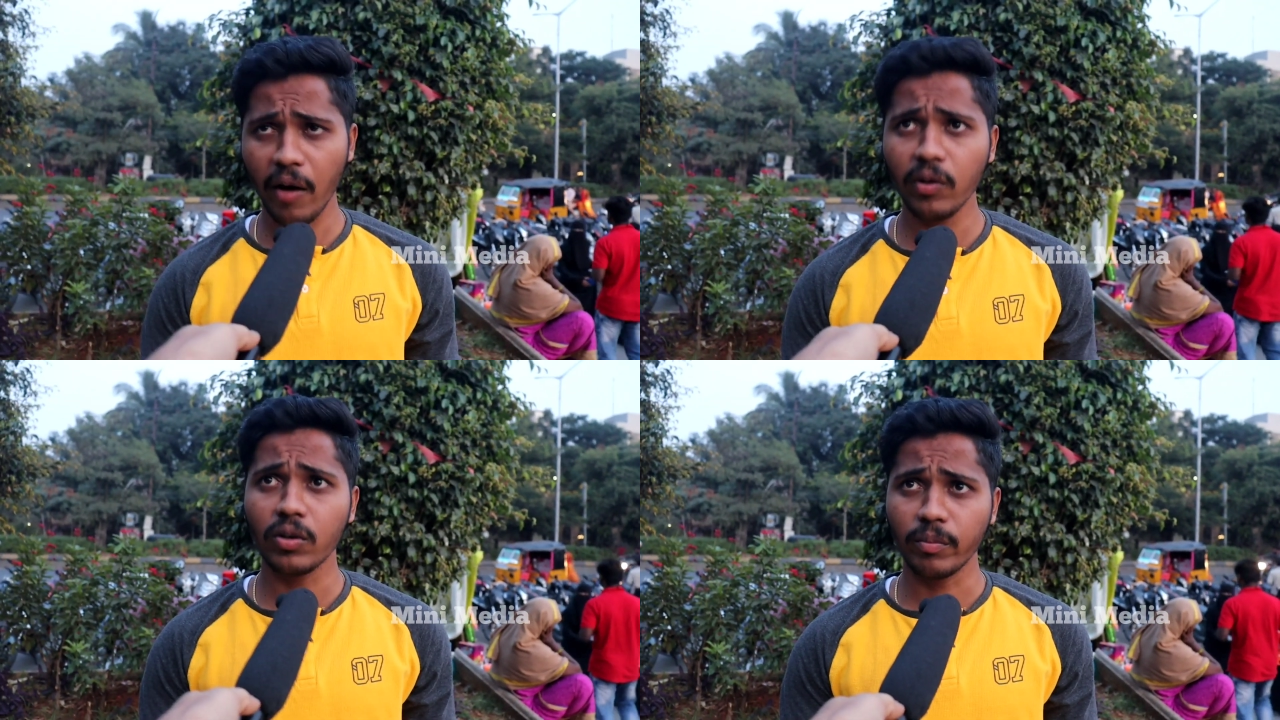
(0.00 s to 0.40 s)

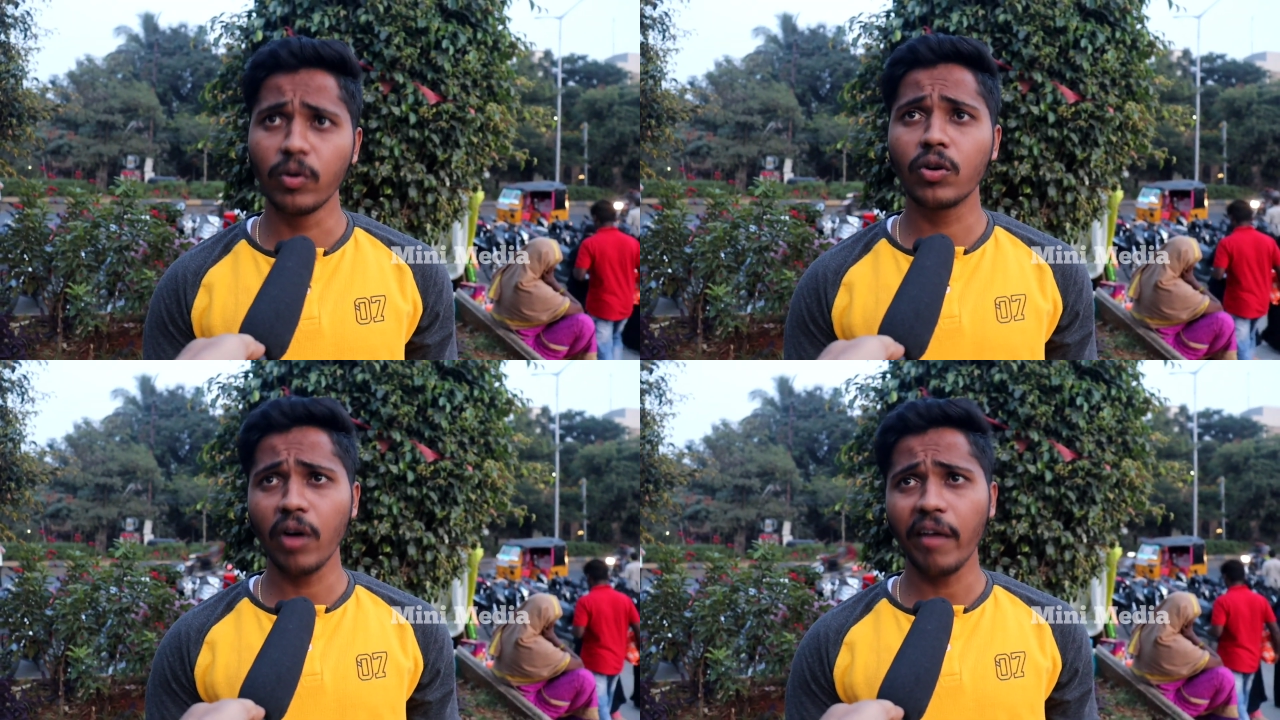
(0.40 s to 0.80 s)
అవును
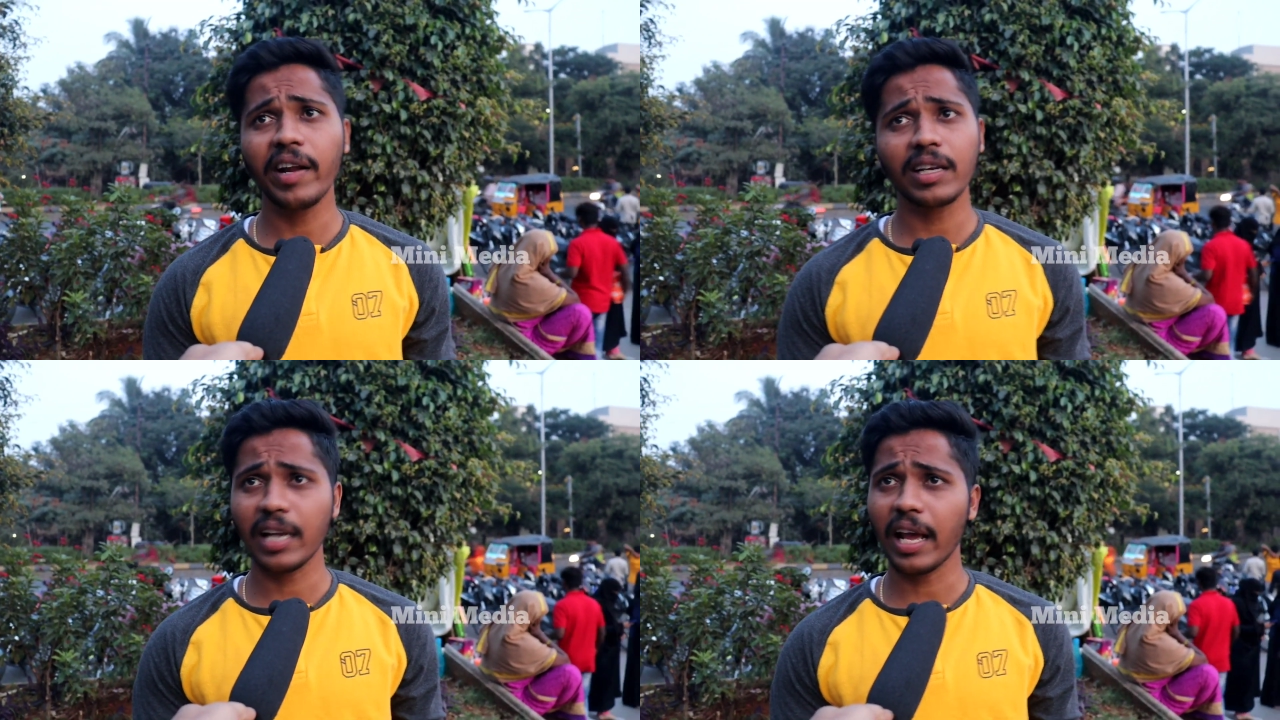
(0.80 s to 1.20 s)
ముక్కు
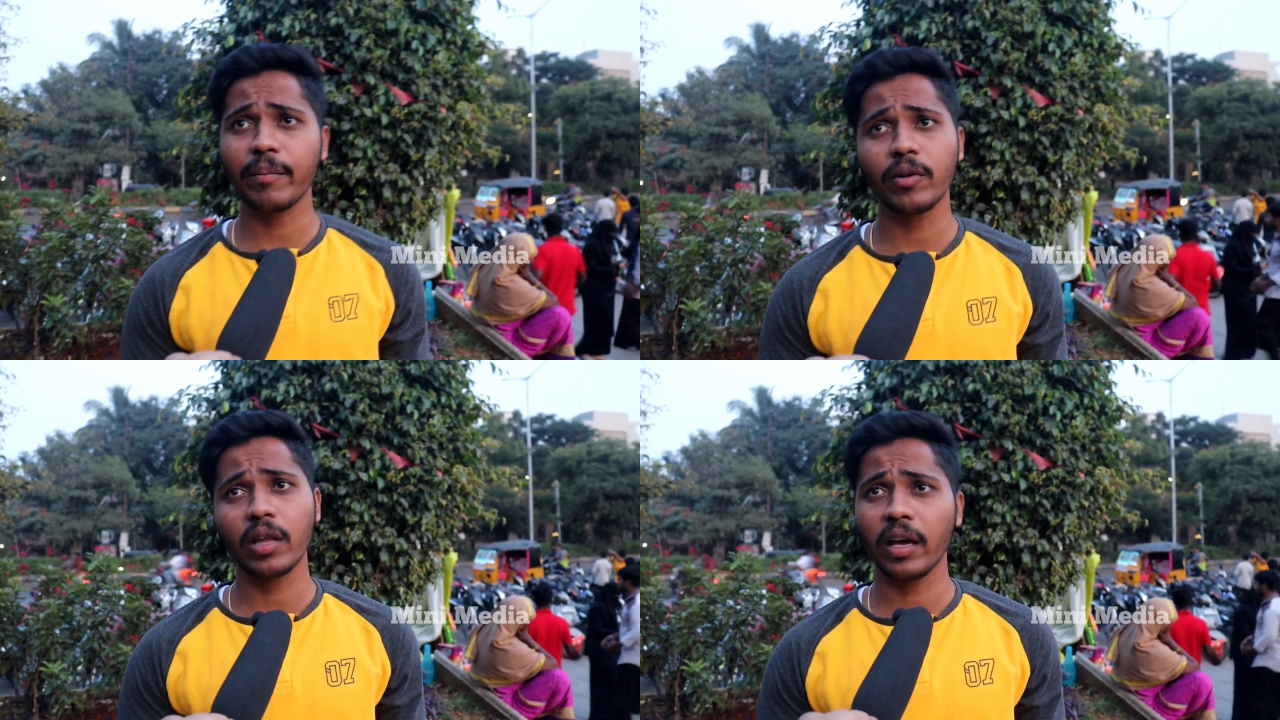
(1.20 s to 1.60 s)
అవినాష్
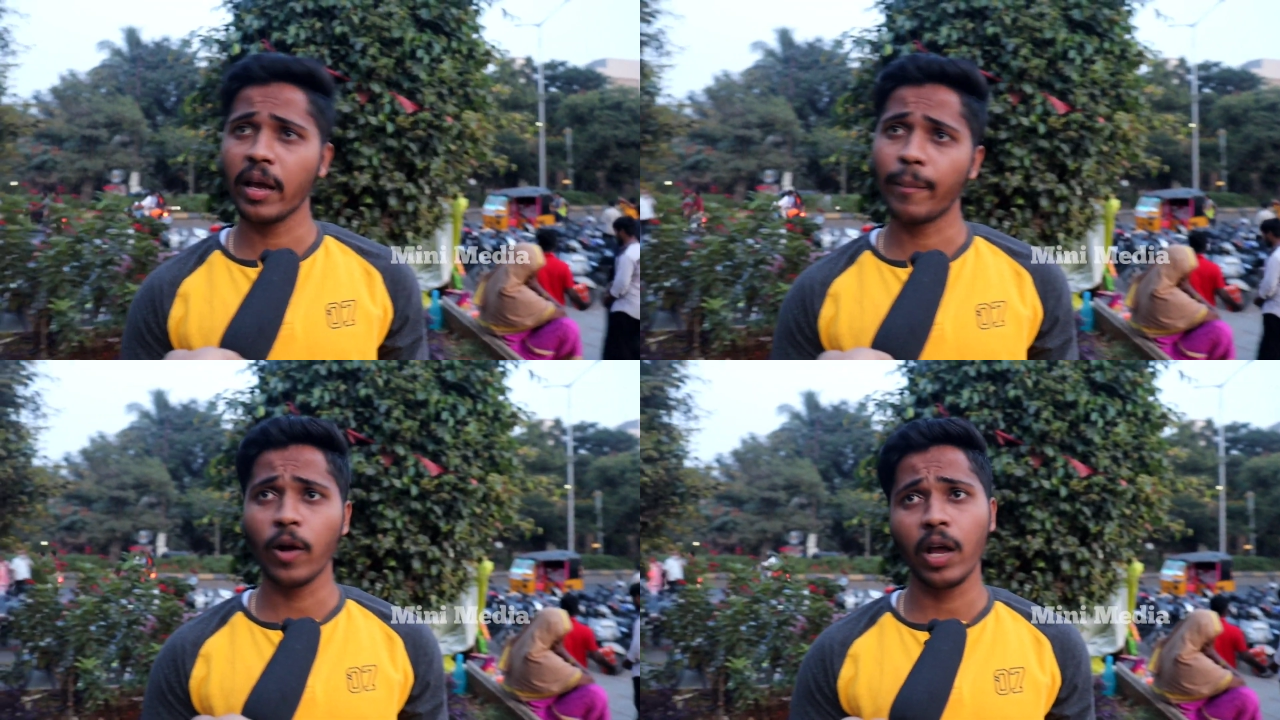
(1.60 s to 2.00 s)
లేకపోతే
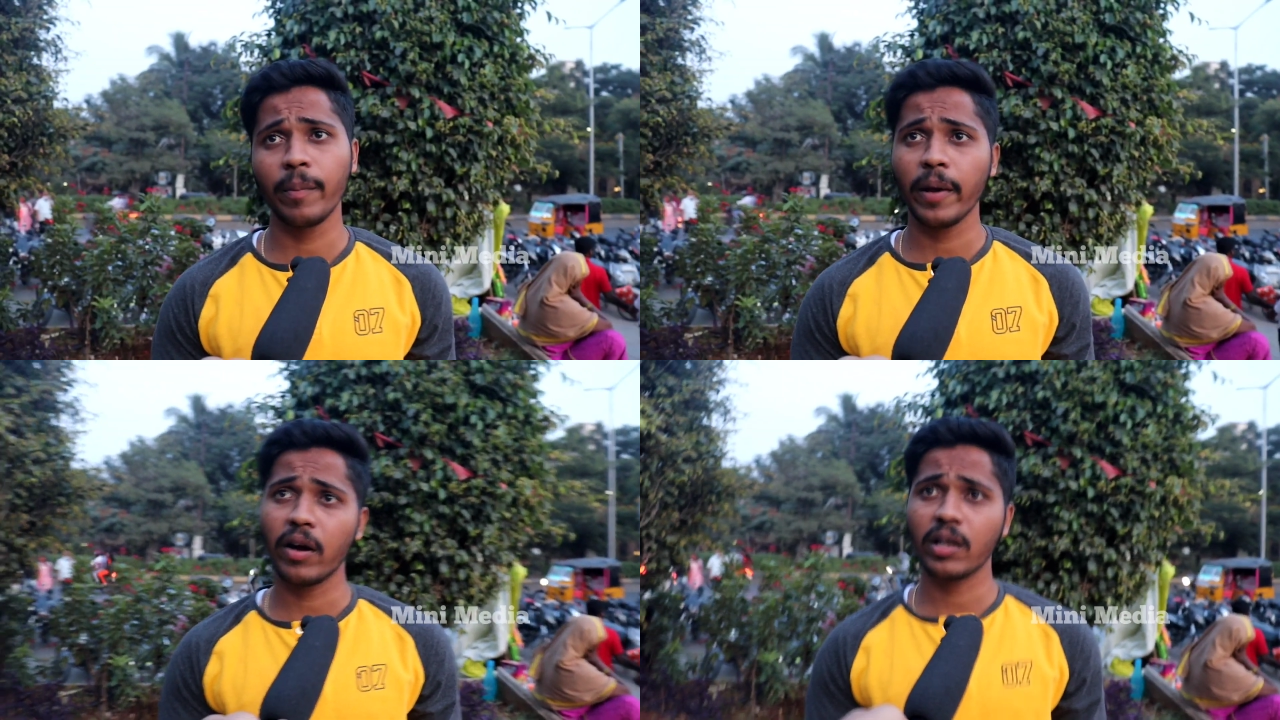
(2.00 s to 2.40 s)
ఎప్పుడో
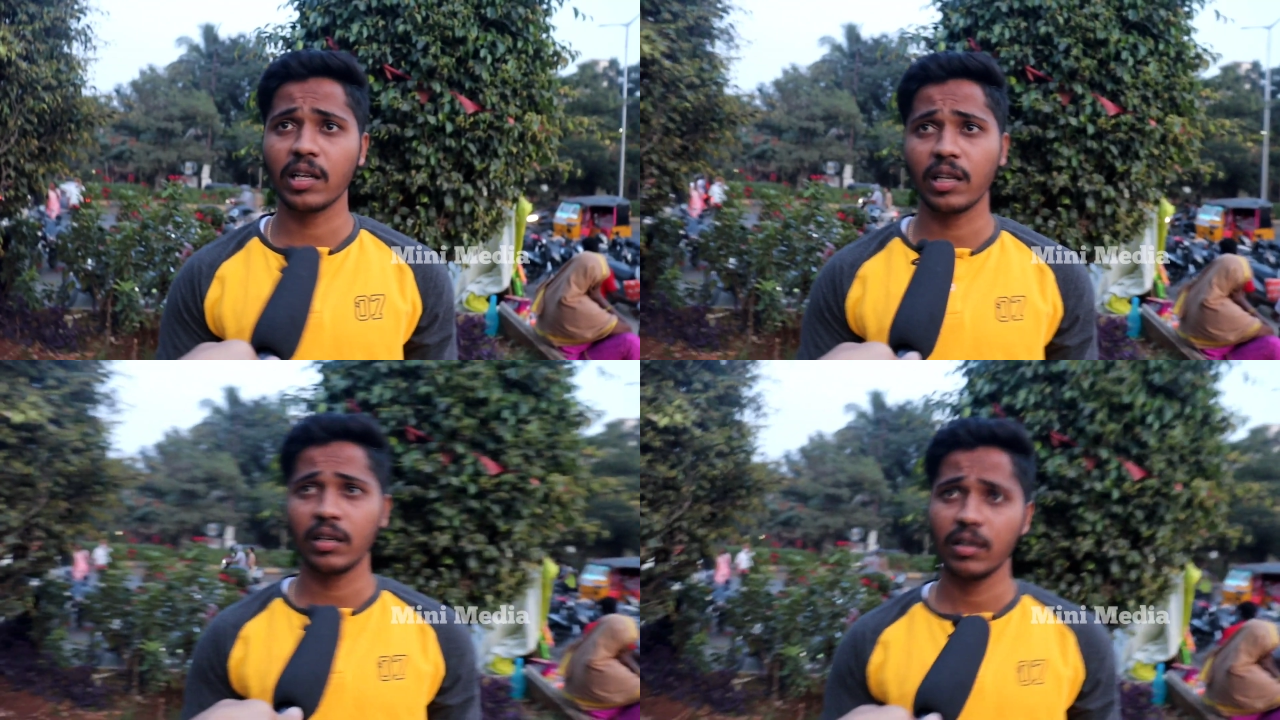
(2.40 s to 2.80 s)
వెళ్ళిపోయేవాడు
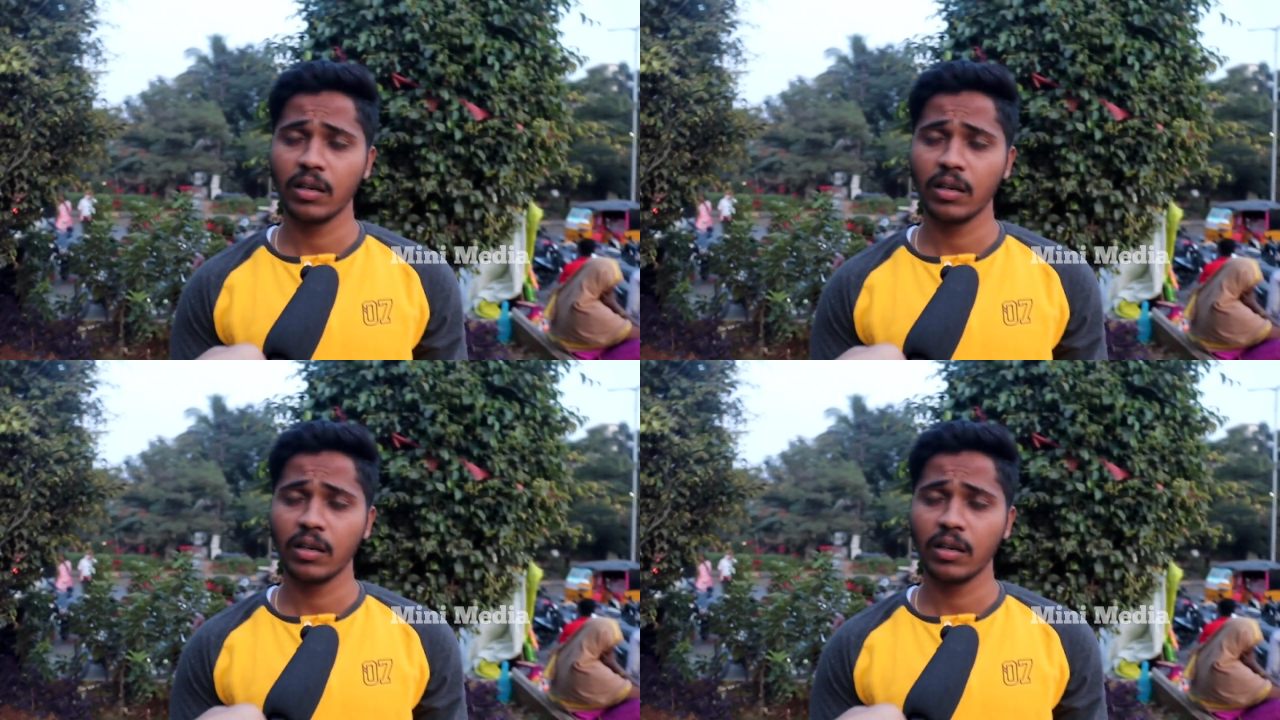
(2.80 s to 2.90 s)
కదా